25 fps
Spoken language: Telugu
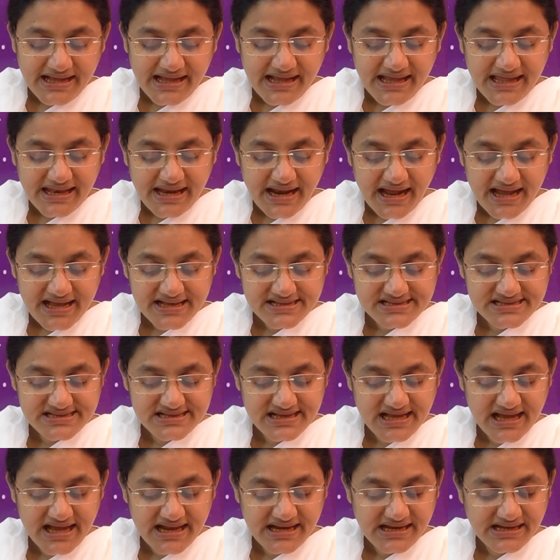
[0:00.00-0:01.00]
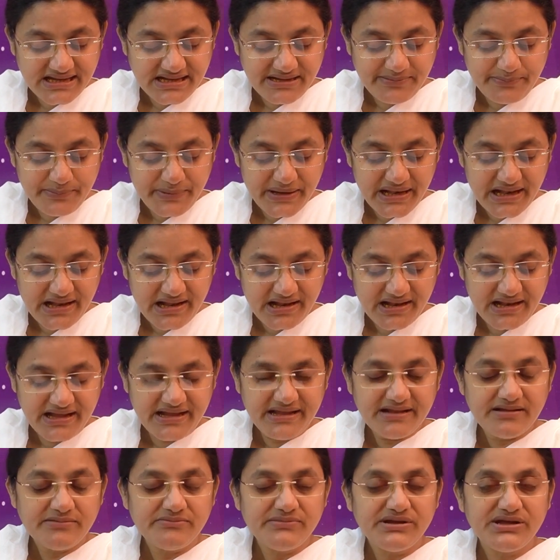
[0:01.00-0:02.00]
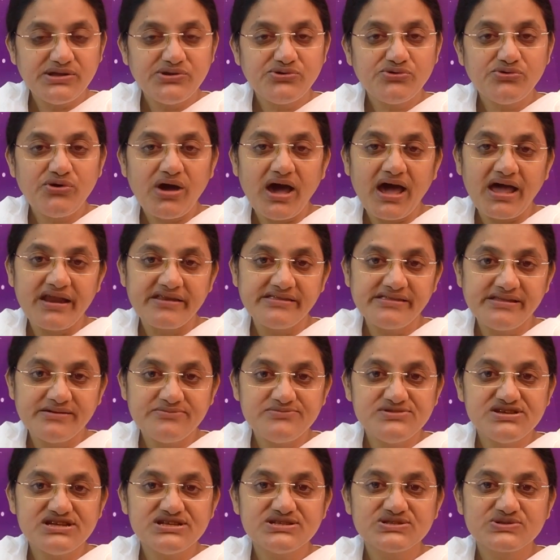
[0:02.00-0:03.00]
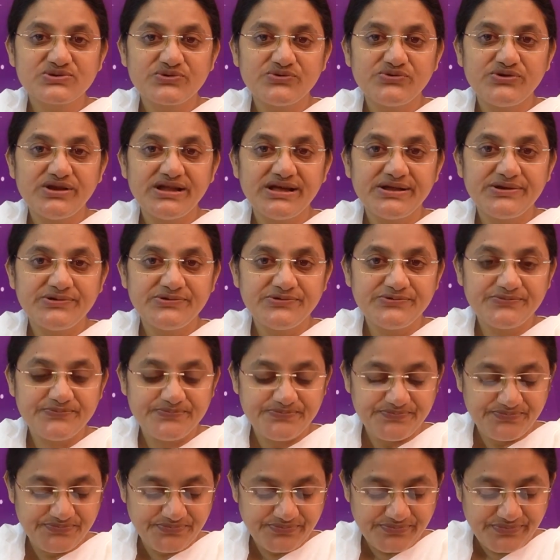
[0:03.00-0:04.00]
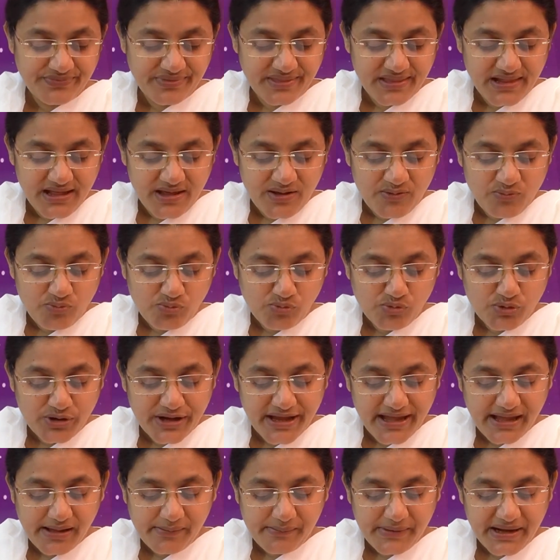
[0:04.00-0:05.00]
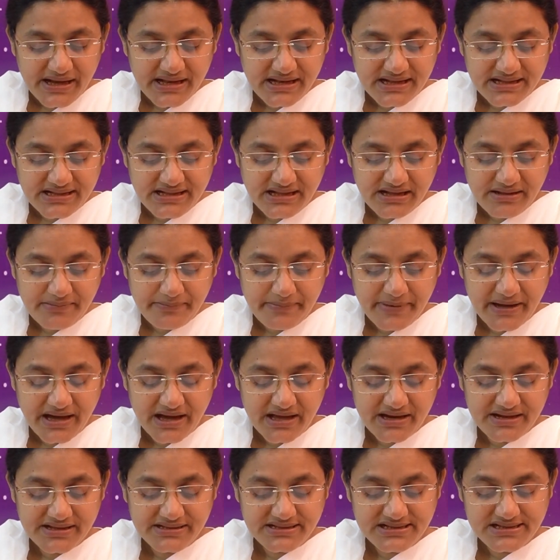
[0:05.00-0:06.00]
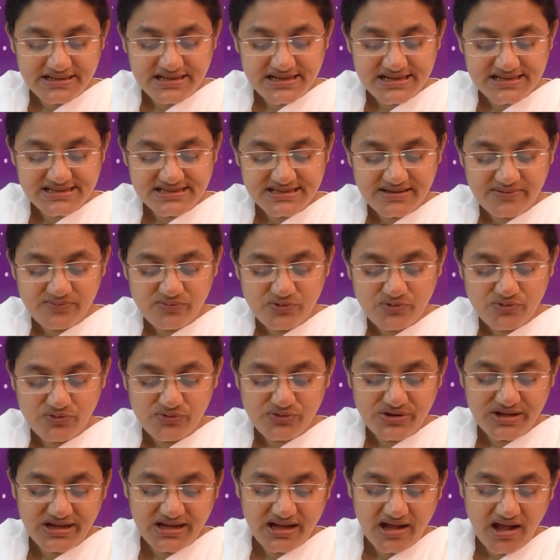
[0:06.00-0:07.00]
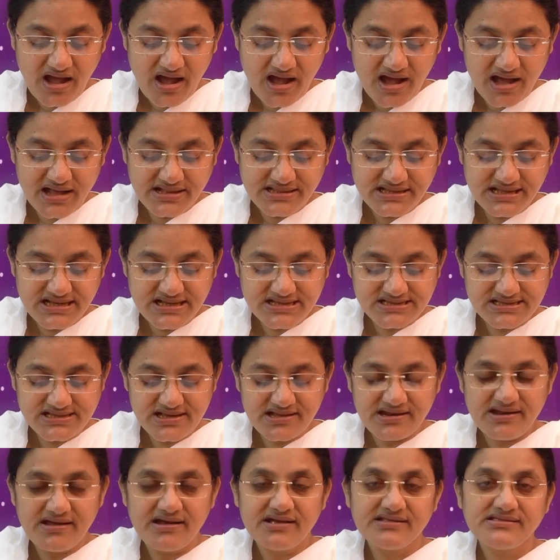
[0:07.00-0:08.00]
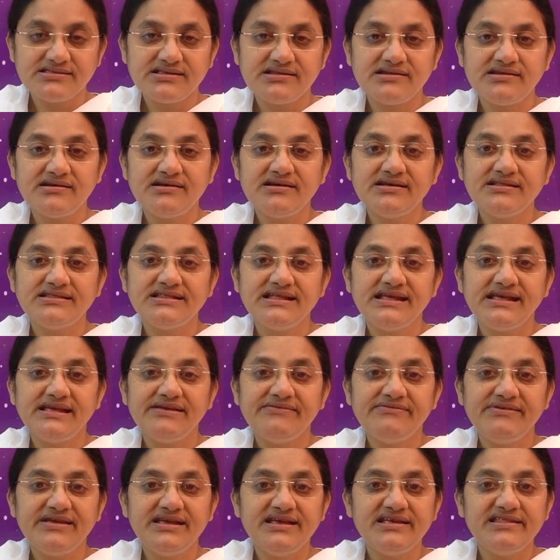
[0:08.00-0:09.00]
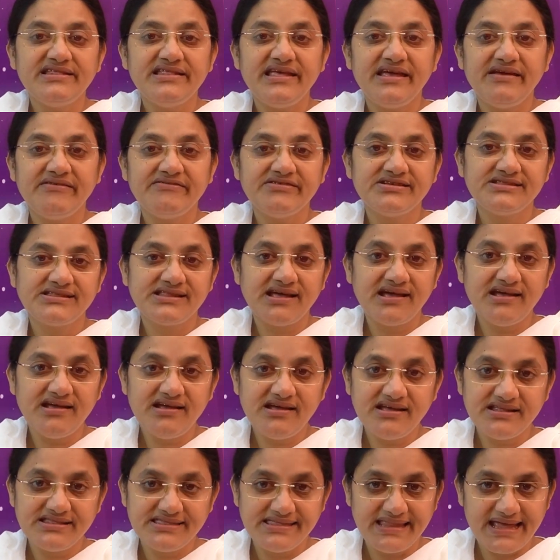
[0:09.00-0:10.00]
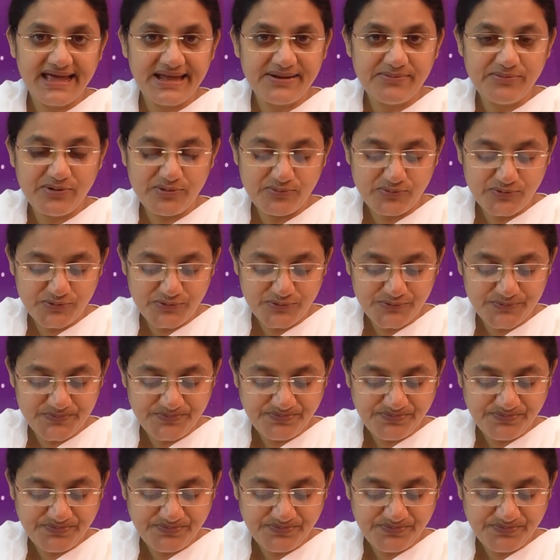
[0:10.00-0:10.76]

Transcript: ఈ రహస్యాన్ని పిల్లలైన మీరు అర్థం చేసుకున్నారు ముఖ్యమైనది భారతదేశంలోని ఆది సనాతన దేవీ దేవత ధర్మము